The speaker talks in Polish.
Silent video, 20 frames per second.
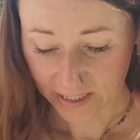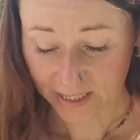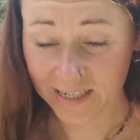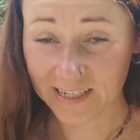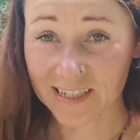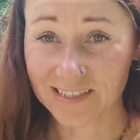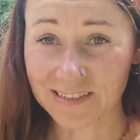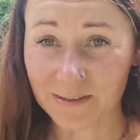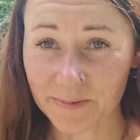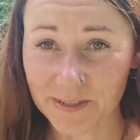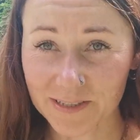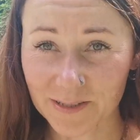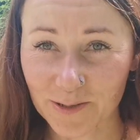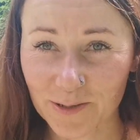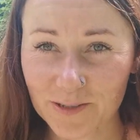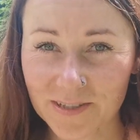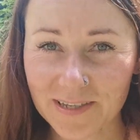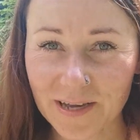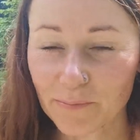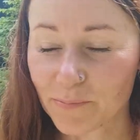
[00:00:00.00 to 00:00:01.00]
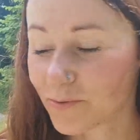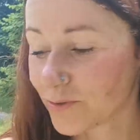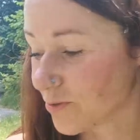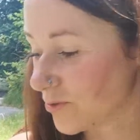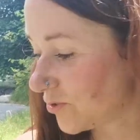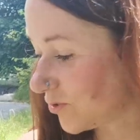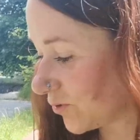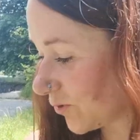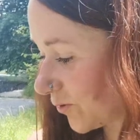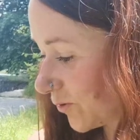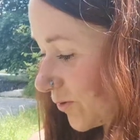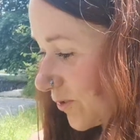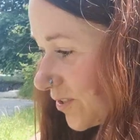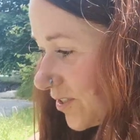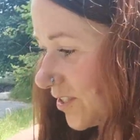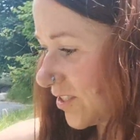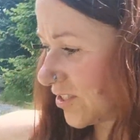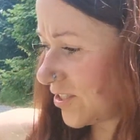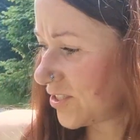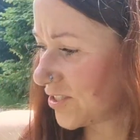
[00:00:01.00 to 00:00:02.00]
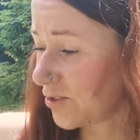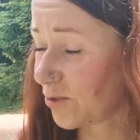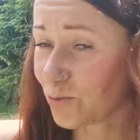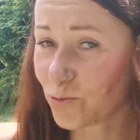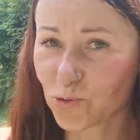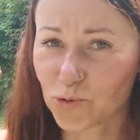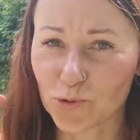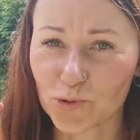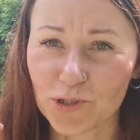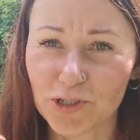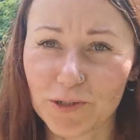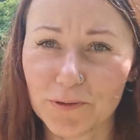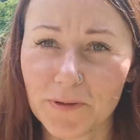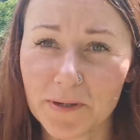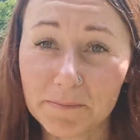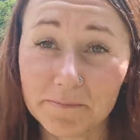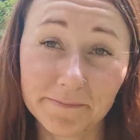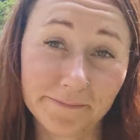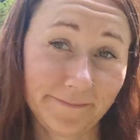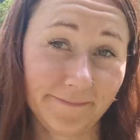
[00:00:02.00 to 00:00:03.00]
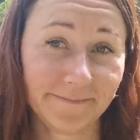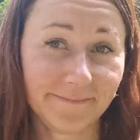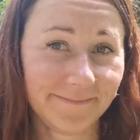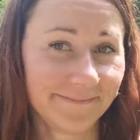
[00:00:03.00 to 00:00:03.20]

a ja zamiast go capnąć, to go gdzieś odrzuciłam.